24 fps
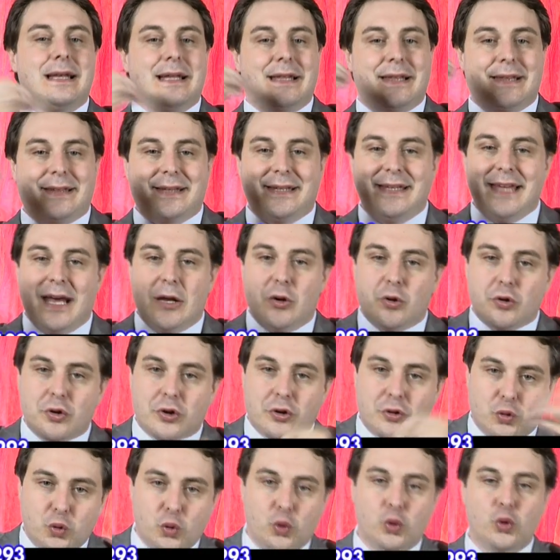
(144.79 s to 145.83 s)
sia lo
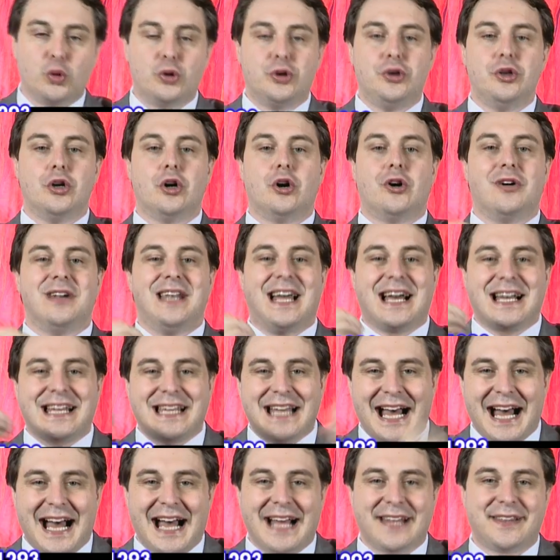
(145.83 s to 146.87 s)
studio, la
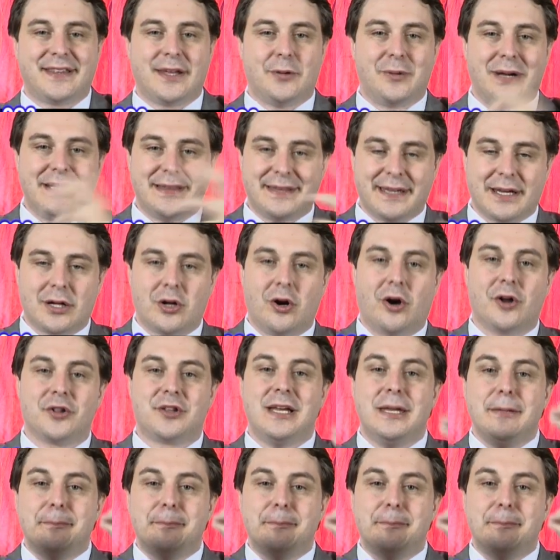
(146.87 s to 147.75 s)
casa o altre cose,